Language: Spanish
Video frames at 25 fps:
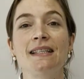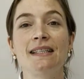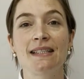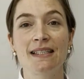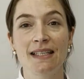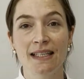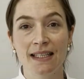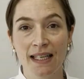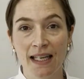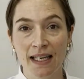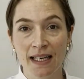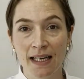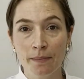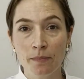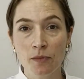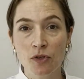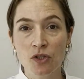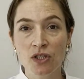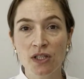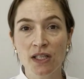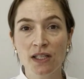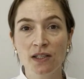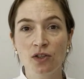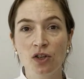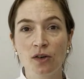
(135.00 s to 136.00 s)
Si tenemos
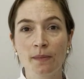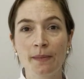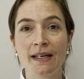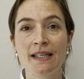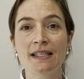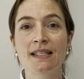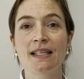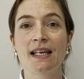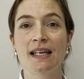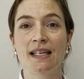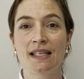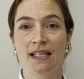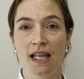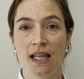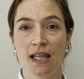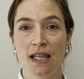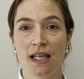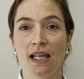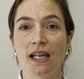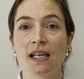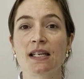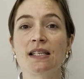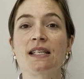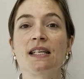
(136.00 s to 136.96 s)
síntomas, es decir,